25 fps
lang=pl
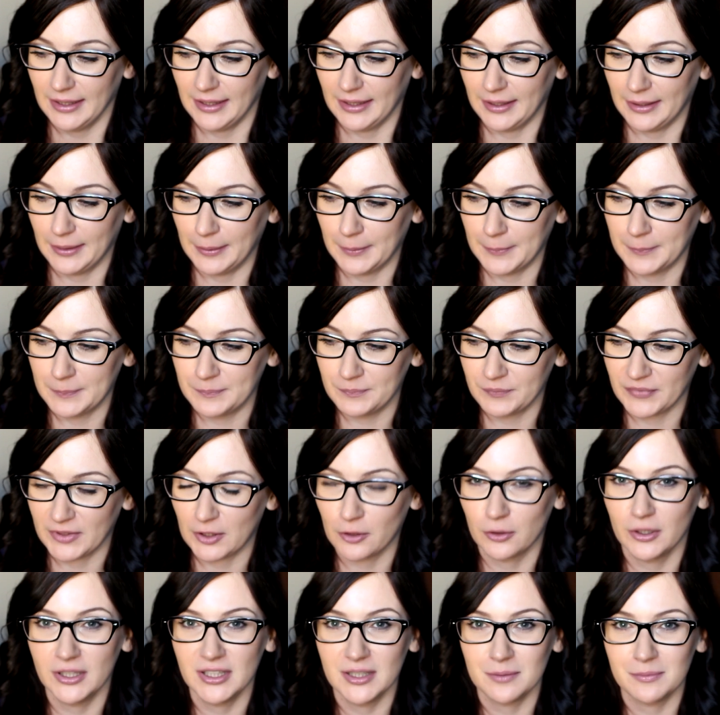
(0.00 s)
Um,
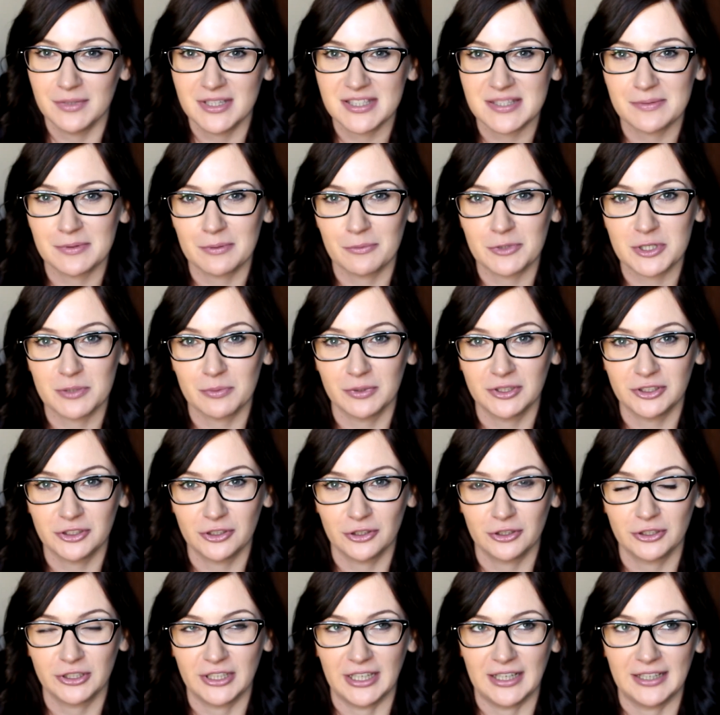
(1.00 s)
kolejnym miejscem to może
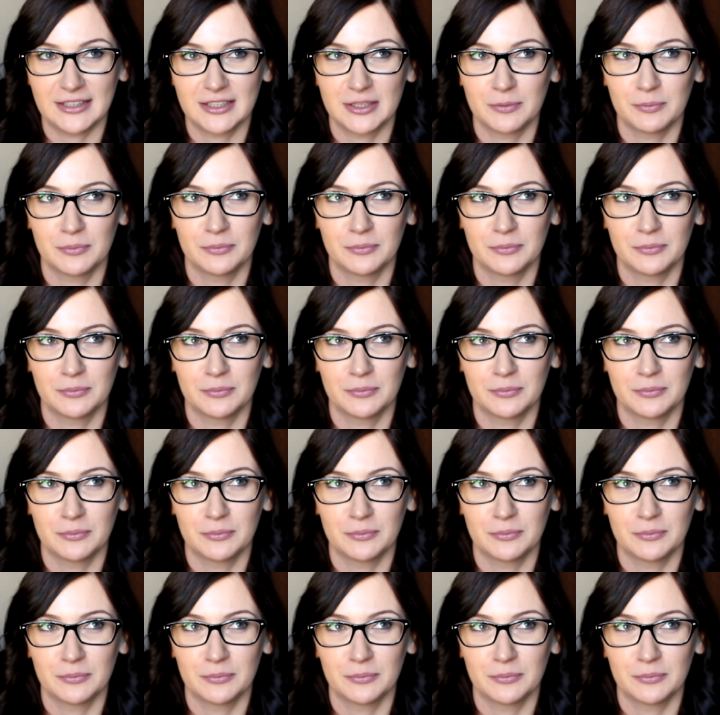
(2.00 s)
będzie Och Teatr